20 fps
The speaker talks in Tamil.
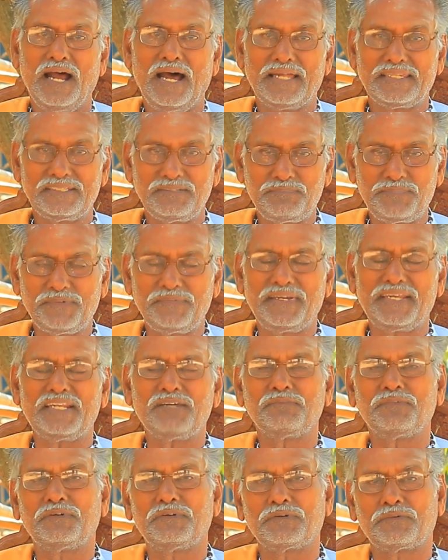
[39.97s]
அது இப்போவே
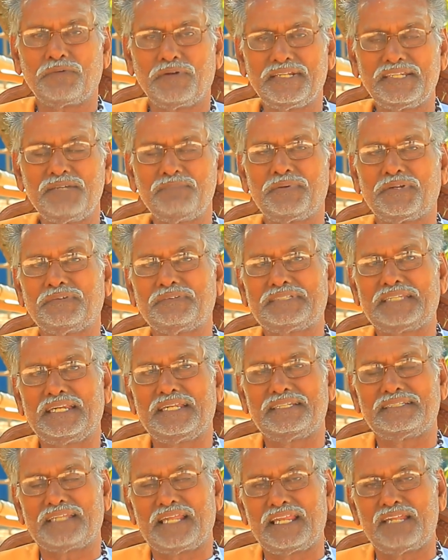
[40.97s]
நம்ம குழந்தை பருவத்திலே
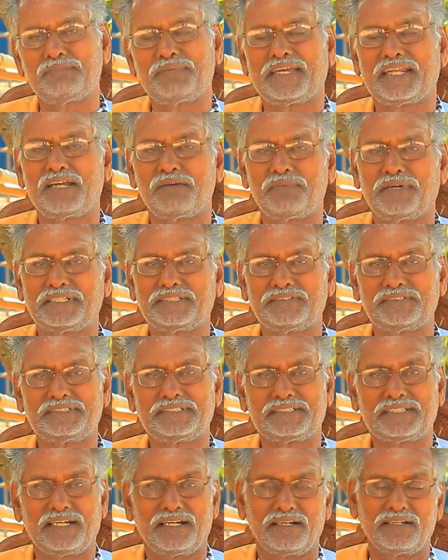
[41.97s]
நல்ல பெயராக பார்த்து
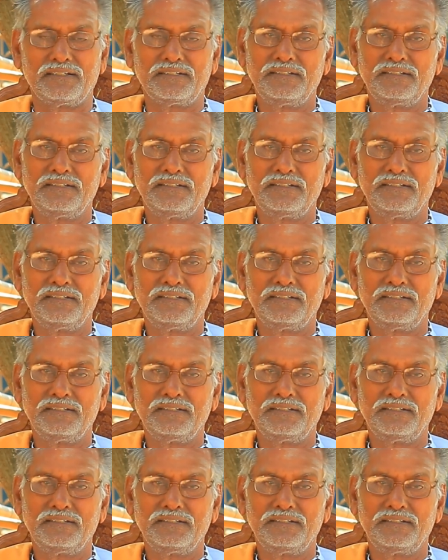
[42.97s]
வச்சுட்டா